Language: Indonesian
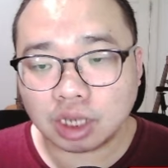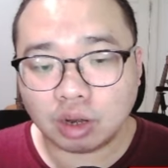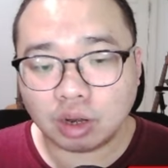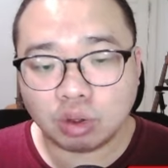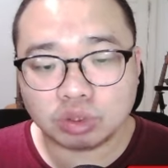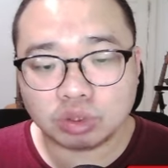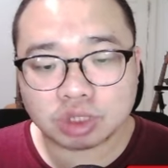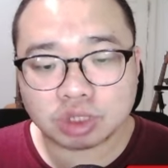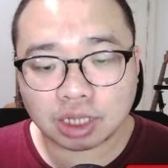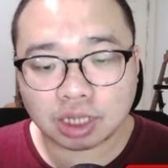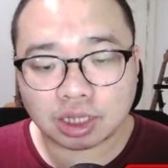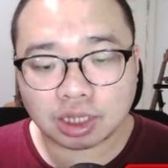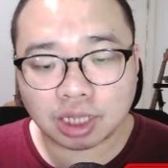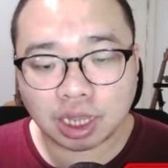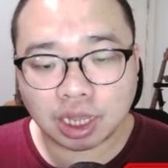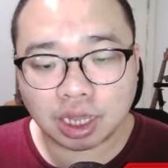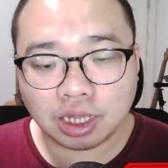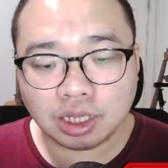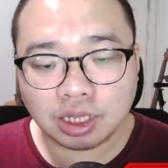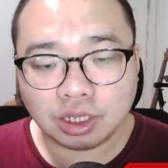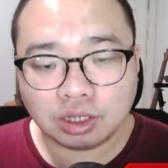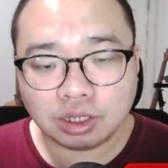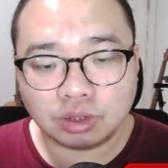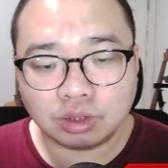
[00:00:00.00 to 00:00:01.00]
Slow.
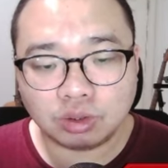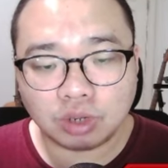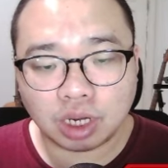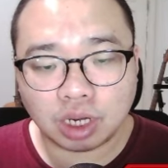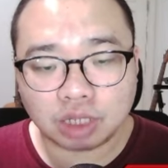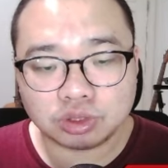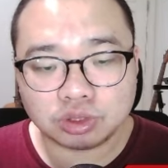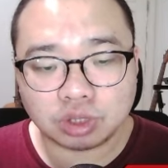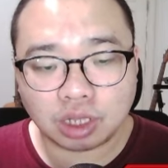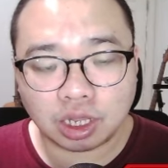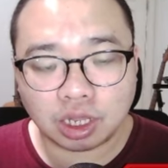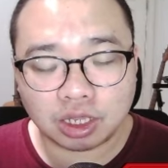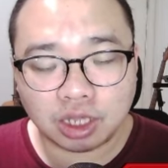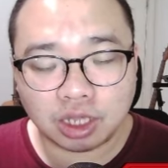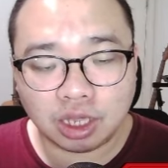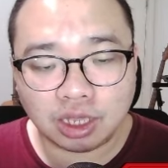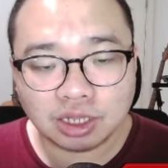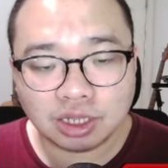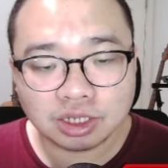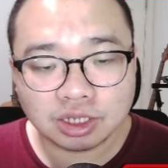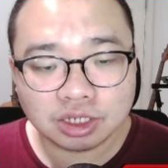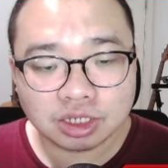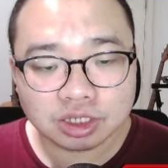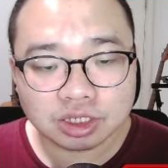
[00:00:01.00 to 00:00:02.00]
Santai. Yuk lanjut
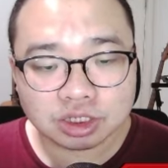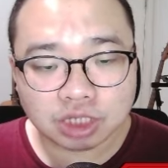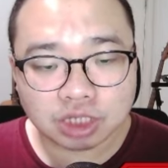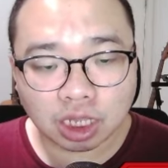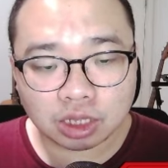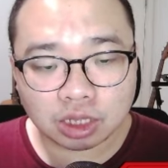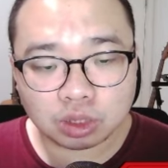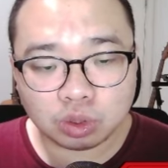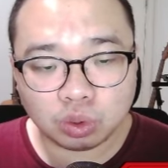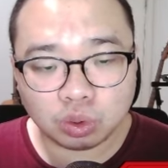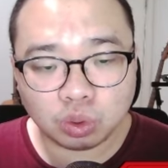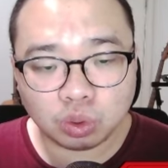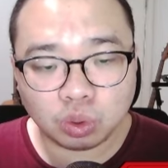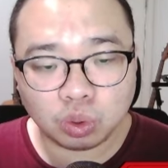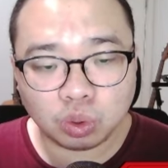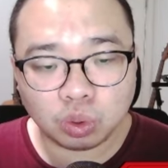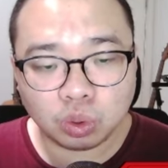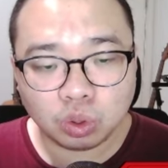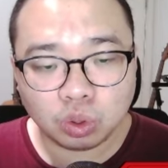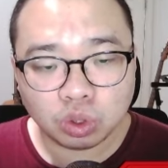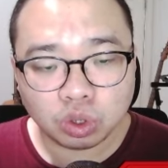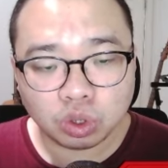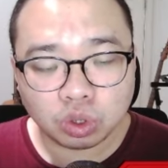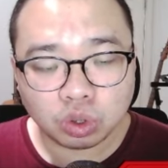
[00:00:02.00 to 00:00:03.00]
lagi.
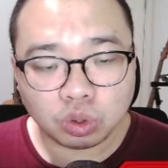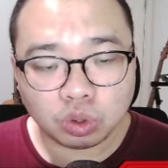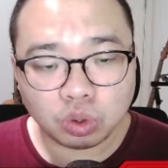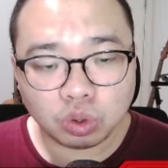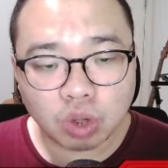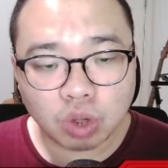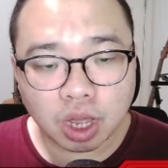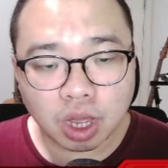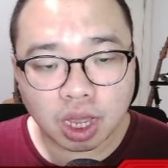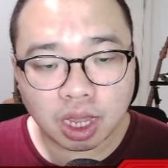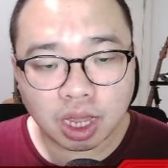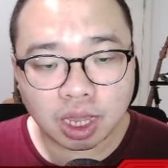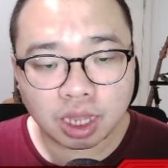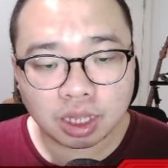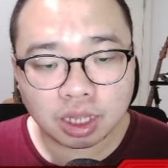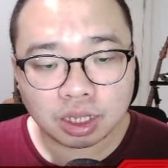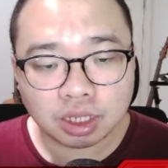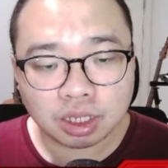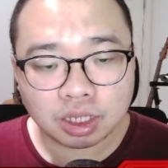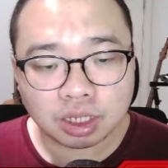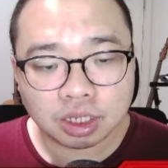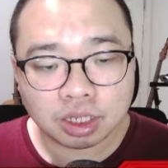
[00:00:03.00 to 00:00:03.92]
Satu. Dua.